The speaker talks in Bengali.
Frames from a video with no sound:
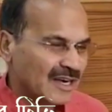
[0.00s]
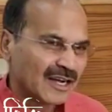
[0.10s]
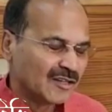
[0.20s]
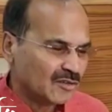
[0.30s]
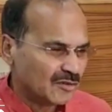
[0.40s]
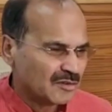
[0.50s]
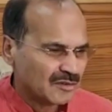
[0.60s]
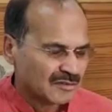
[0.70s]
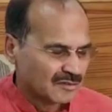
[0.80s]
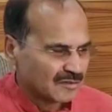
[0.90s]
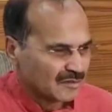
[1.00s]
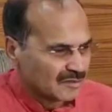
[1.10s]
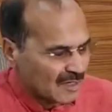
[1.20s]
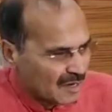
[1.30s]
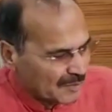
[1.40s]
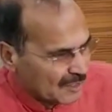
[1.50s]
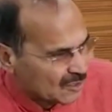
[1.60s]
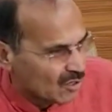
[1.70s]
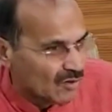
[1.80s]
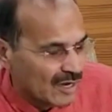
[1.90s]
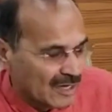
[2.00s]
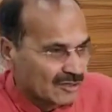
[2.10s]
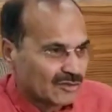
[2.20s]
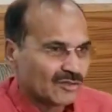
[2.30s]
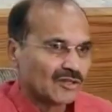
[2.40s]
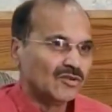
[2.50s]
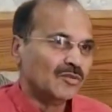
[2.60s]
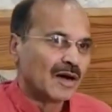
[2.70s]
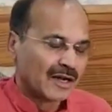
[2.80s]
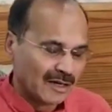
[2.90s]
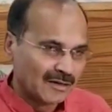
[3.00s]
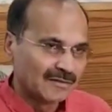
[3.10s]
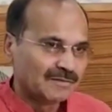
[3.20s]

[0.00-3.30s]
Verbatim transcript: এটা কিন্তু আমাদের সকলের কাছে অত্যন্ত দুর্ভাগ্য